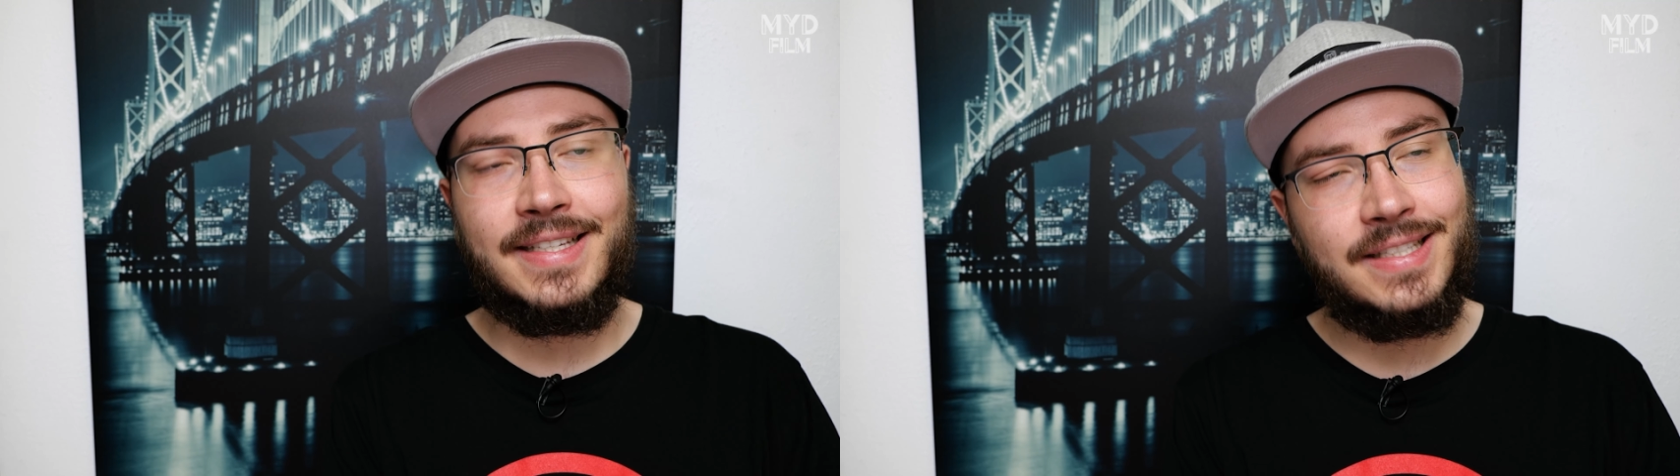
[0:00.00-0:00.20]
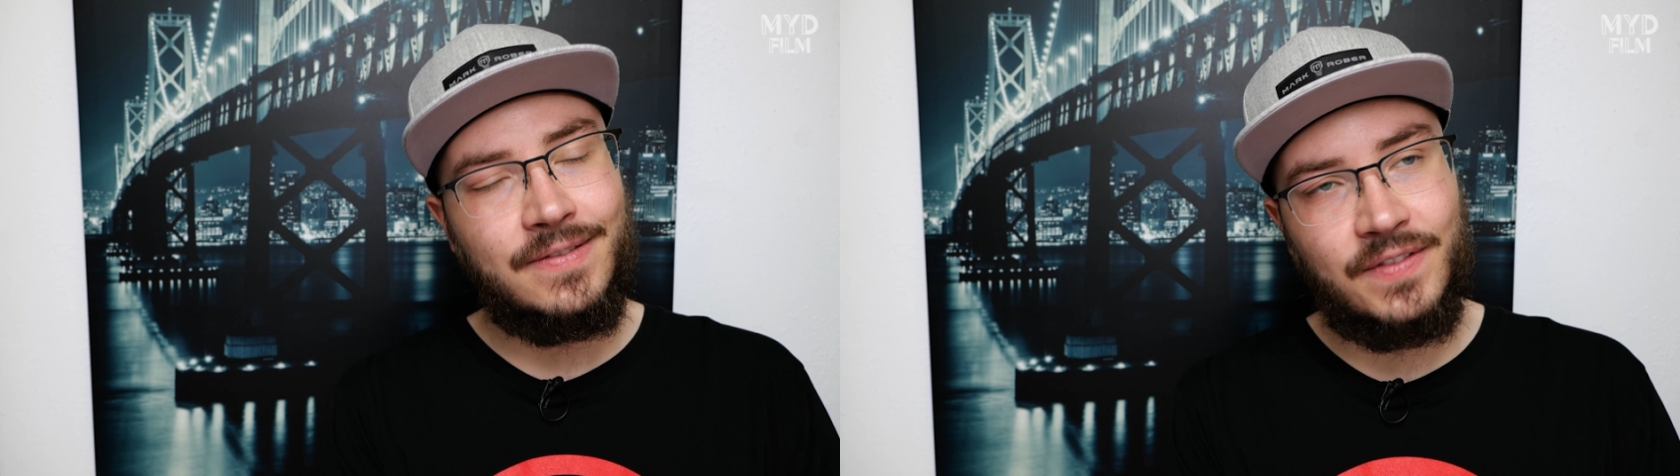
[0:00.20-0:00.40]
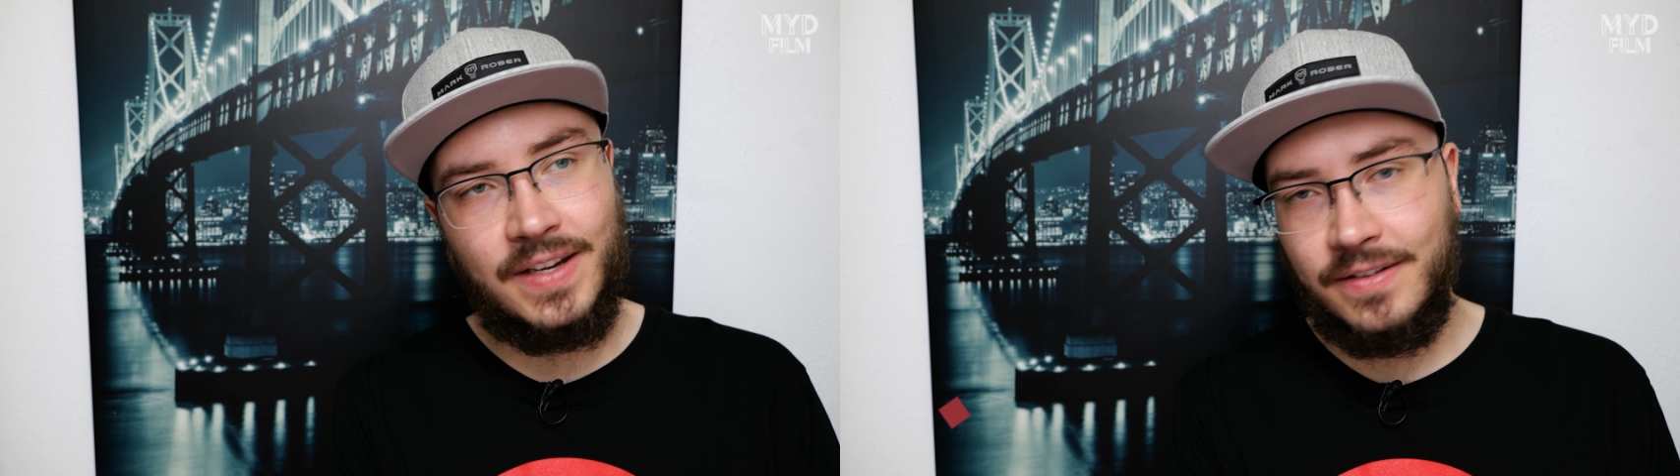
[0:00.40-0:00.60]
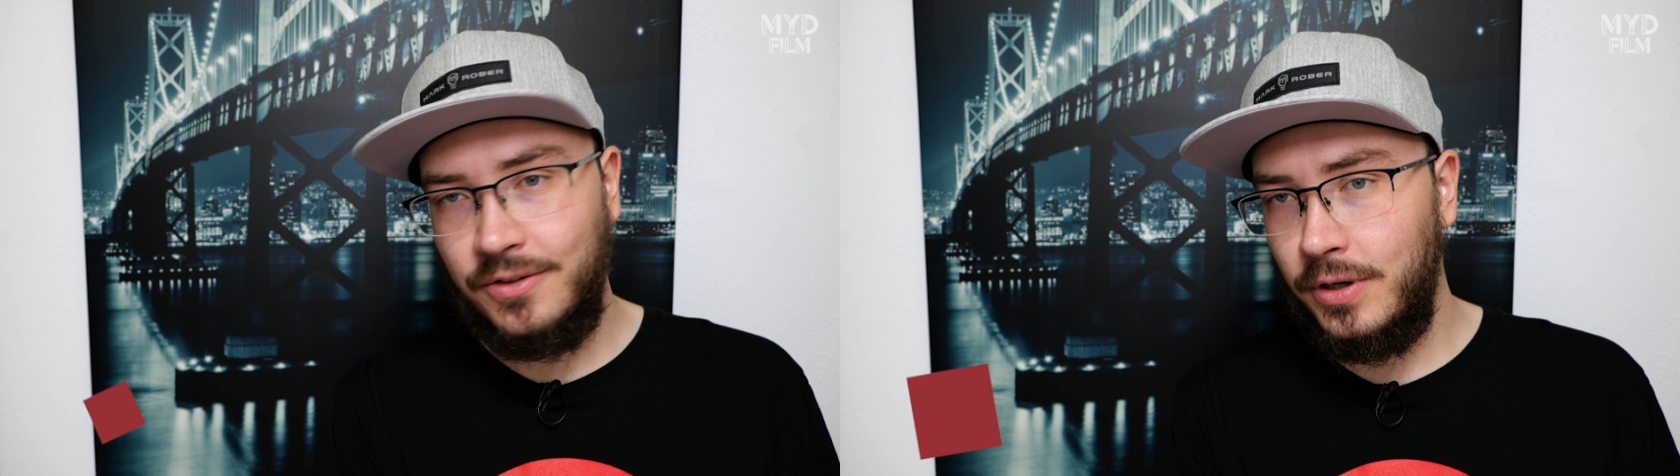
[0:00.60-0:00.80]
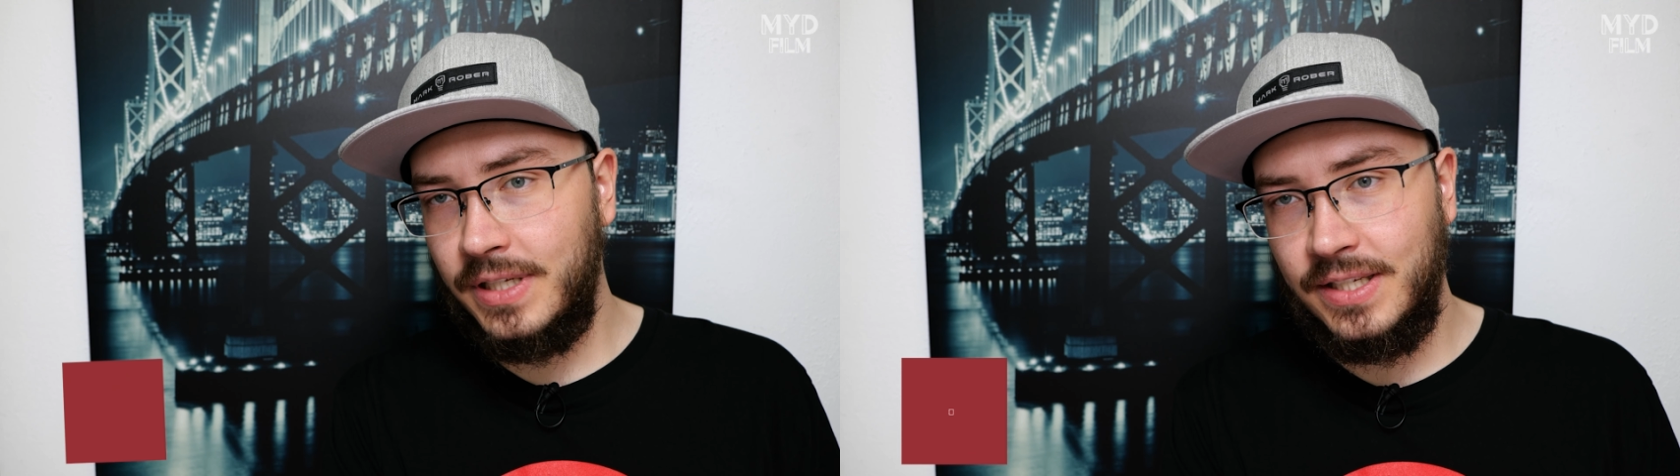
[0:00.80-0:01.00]
es ist
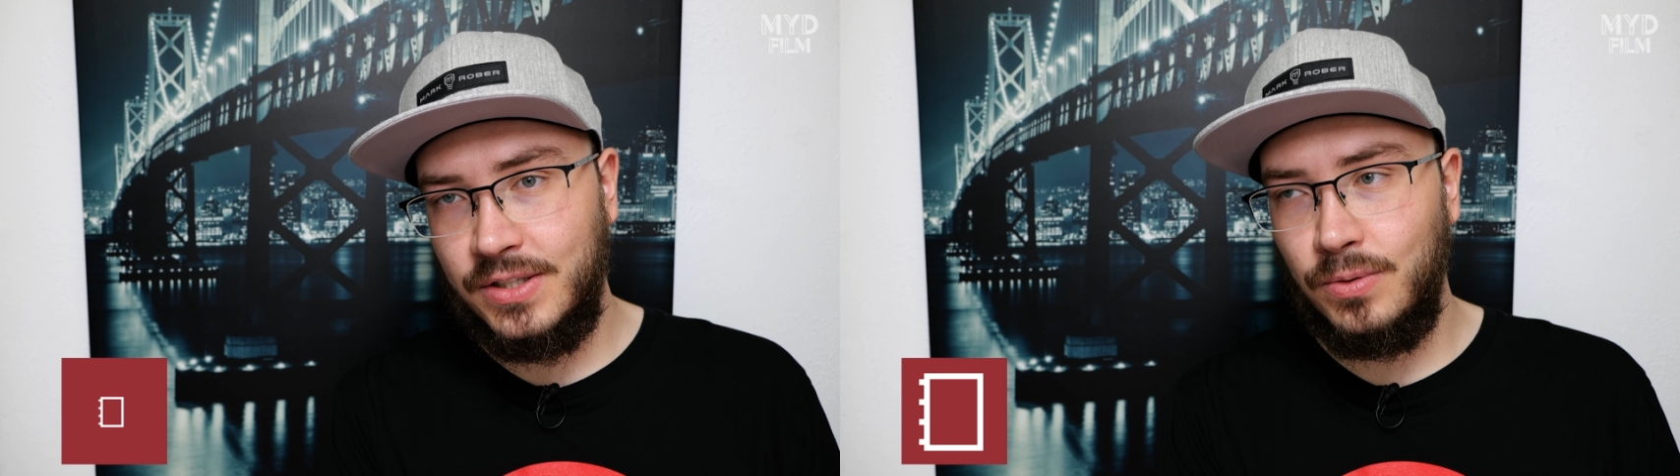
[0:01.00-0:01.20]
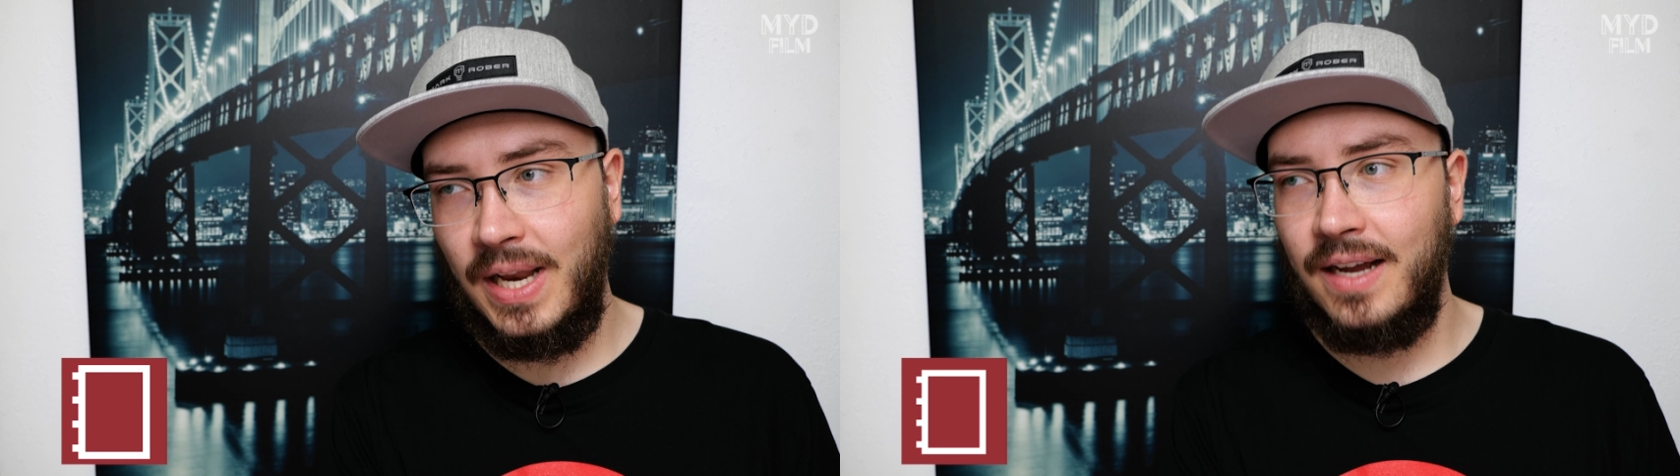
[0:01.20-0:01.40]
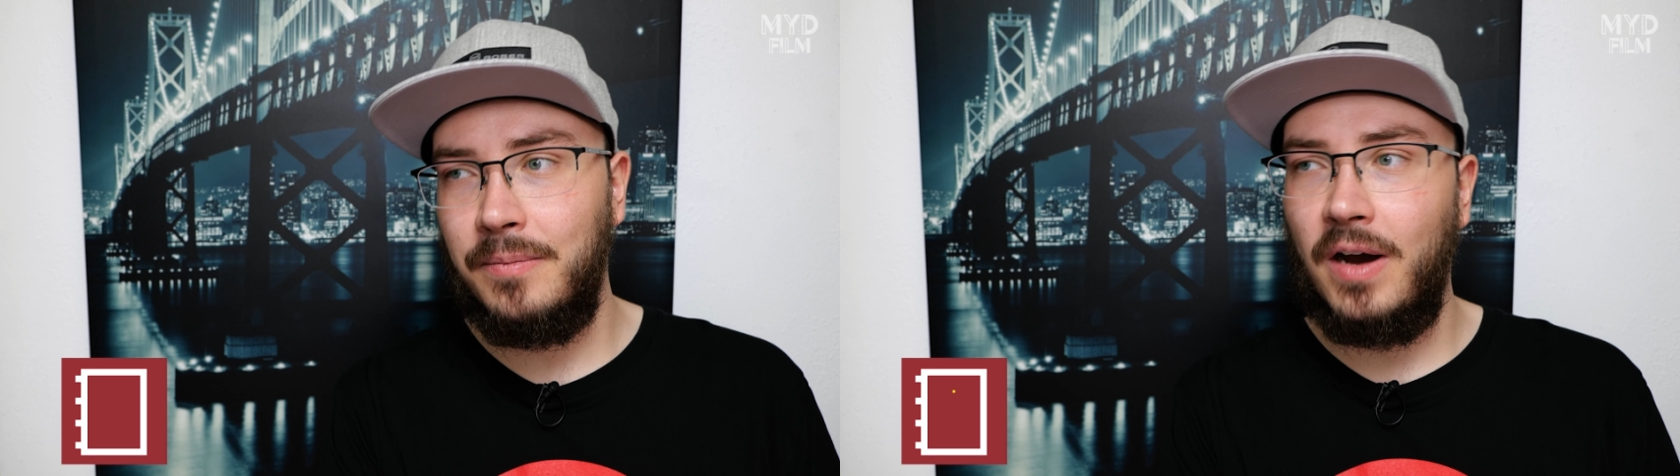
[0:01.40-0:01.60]
deutlich zu lang.